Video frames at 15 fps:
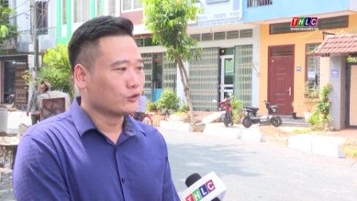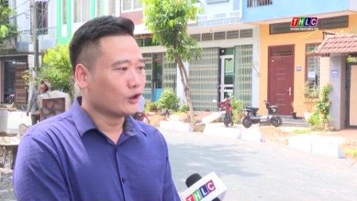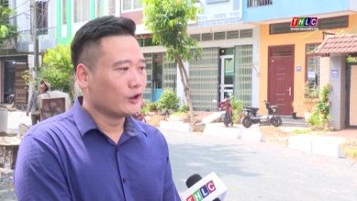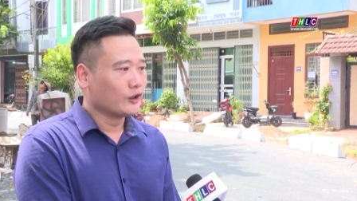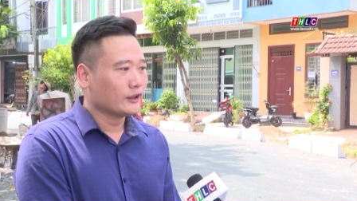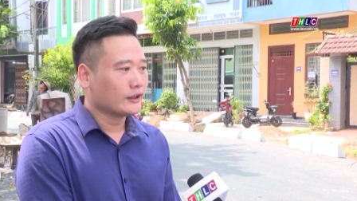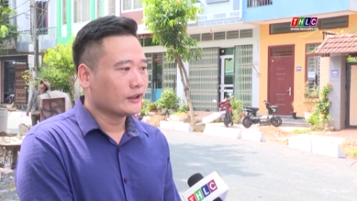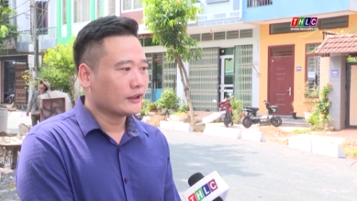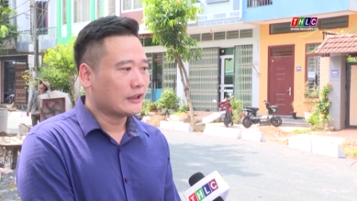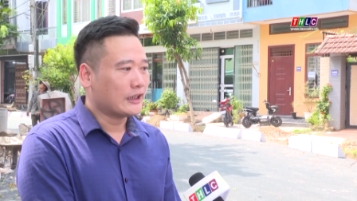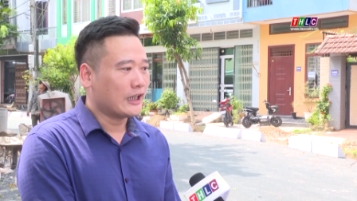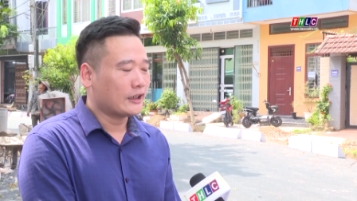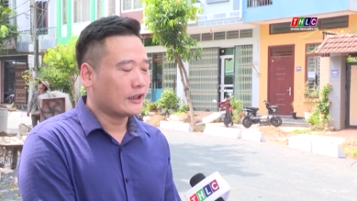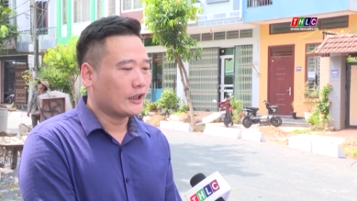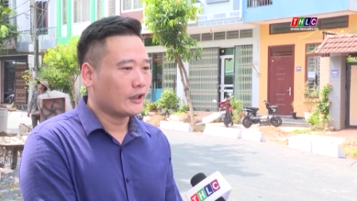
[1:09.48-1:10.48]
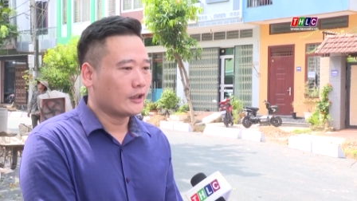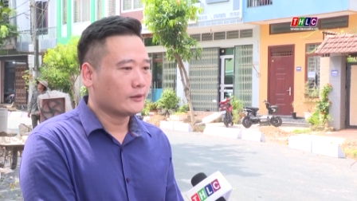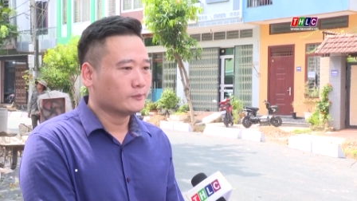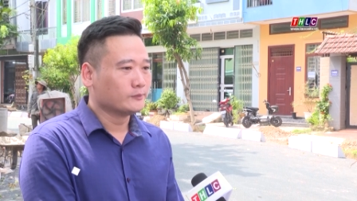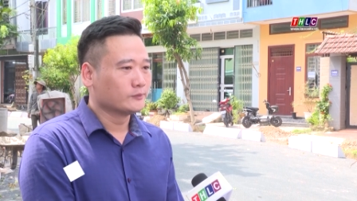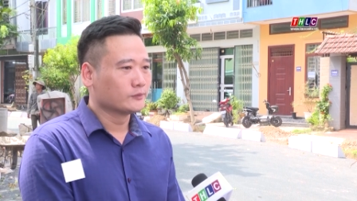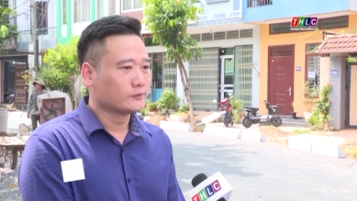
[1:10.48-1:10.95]
tôi đang à,
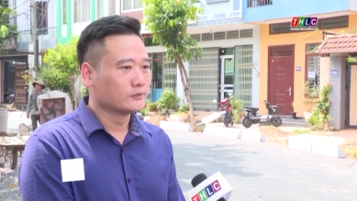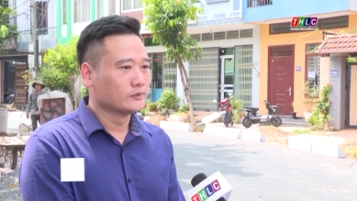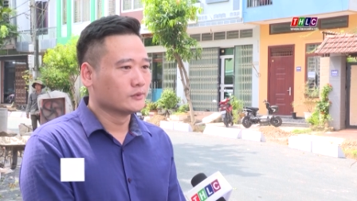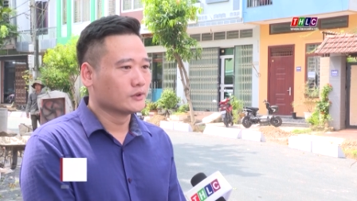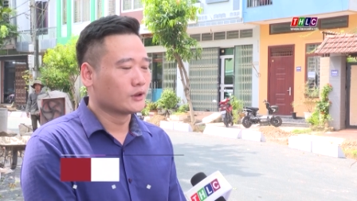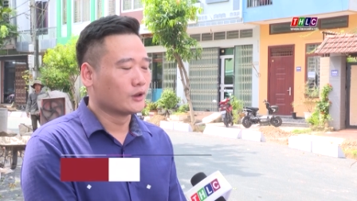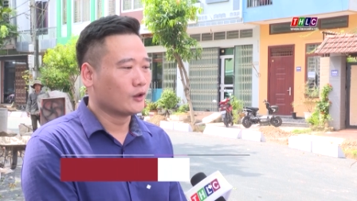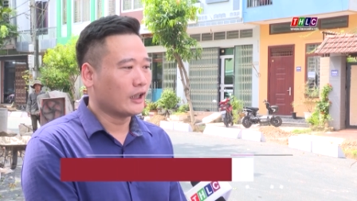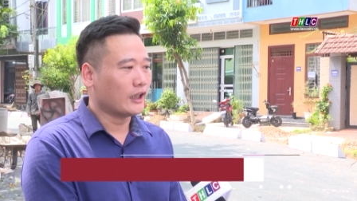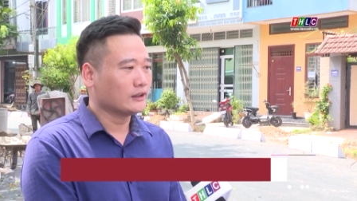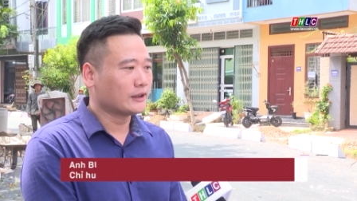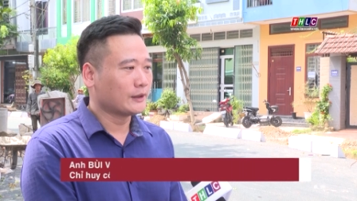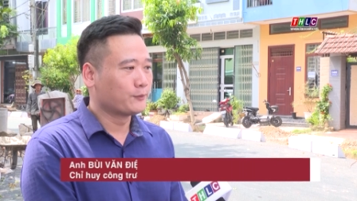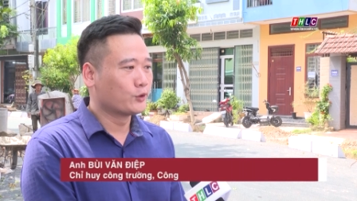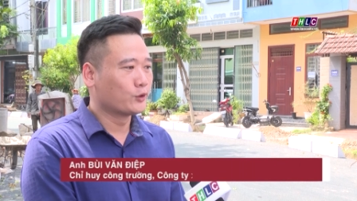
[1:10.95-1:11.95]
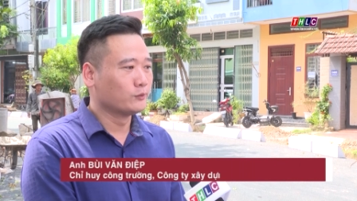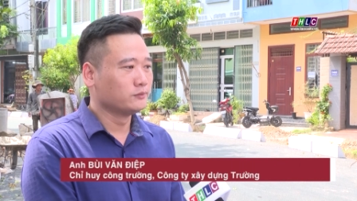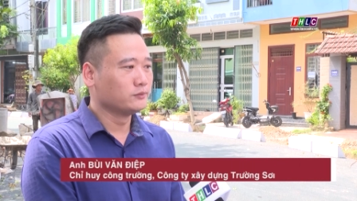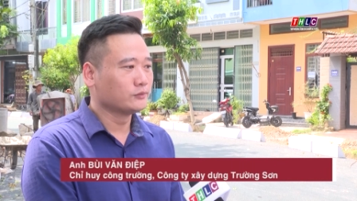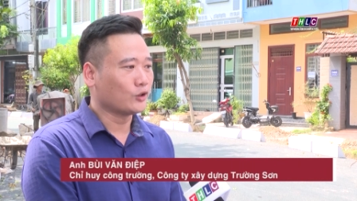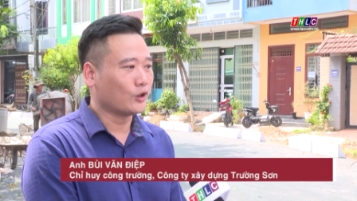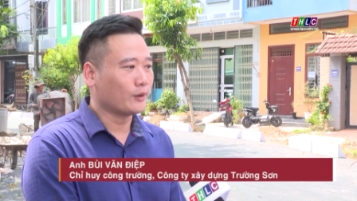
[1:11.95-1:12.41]
cố gắng tập
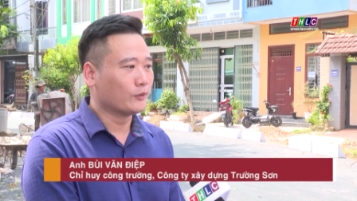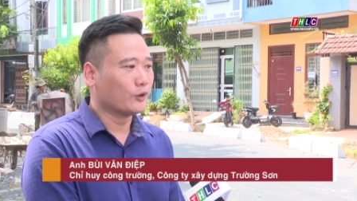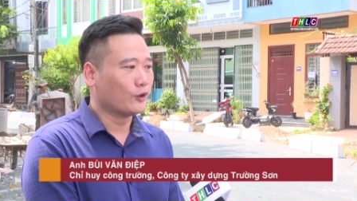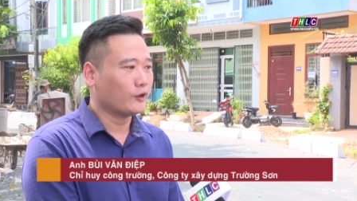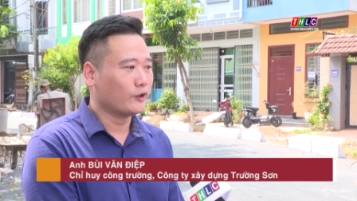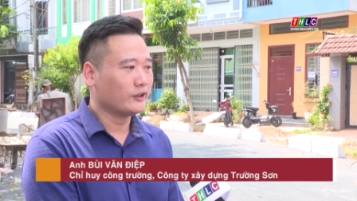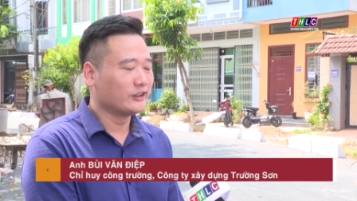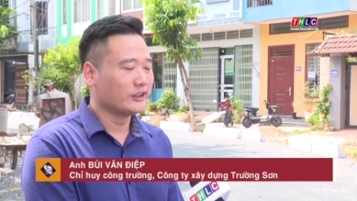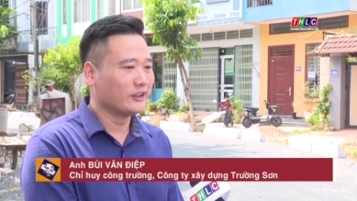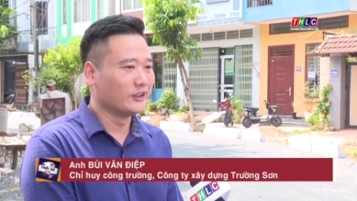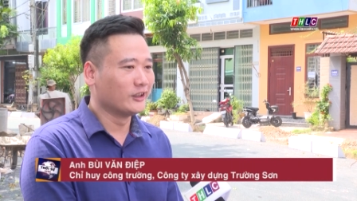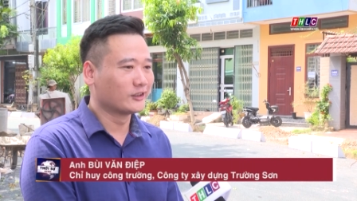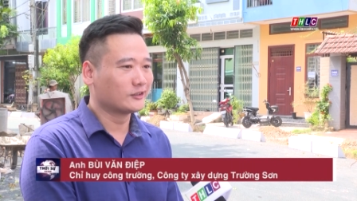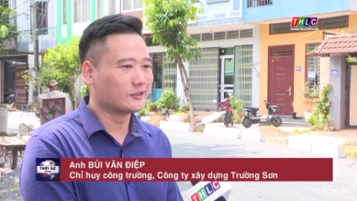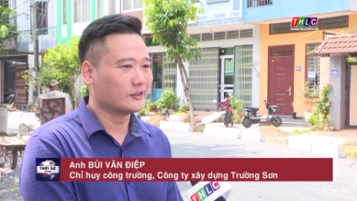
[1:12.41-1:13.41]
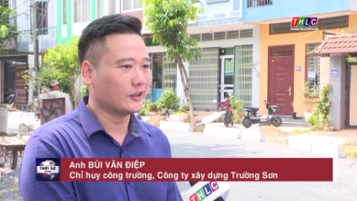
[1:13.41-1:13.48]
trung toàn bộ nhân lực,